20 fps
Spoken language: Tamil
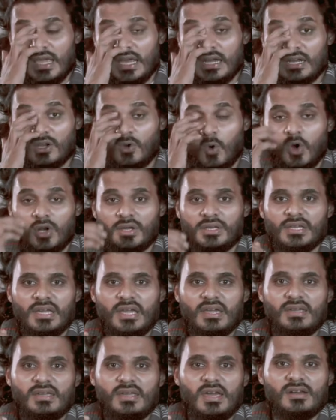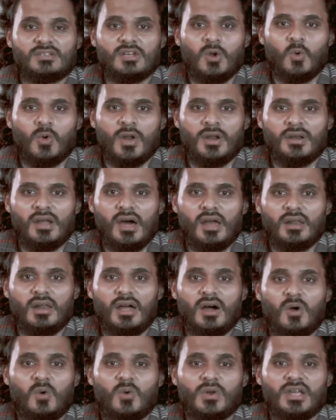என்ற கொள்கையை கேட்டவுடன்
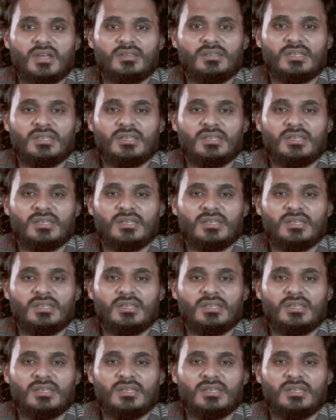அல்லாஹுடைய